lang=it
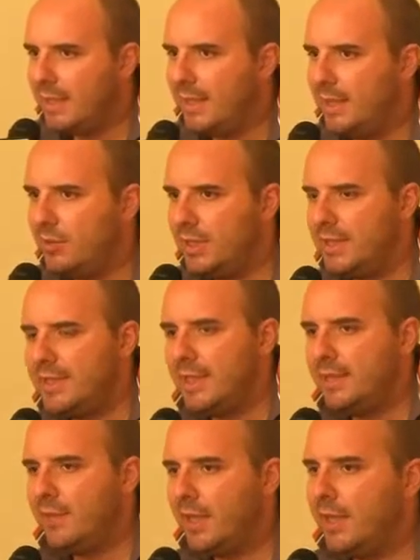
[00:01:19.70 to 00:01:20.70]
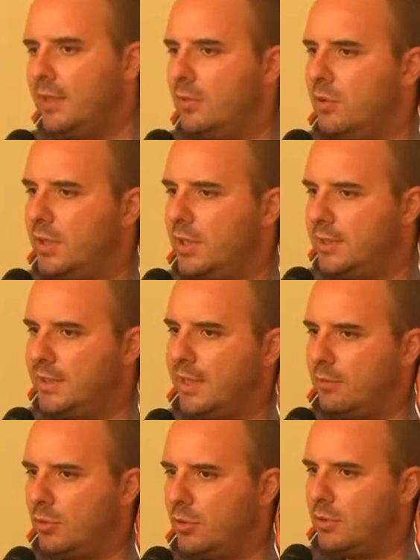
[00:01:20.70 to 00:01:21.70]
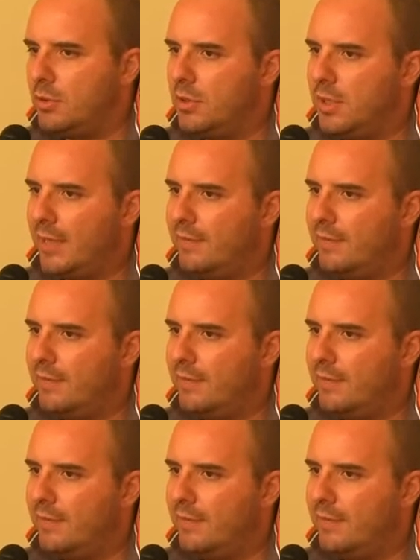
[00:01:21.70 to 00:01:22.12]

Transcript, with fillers: è un'iniziativa che noi stiamo eh,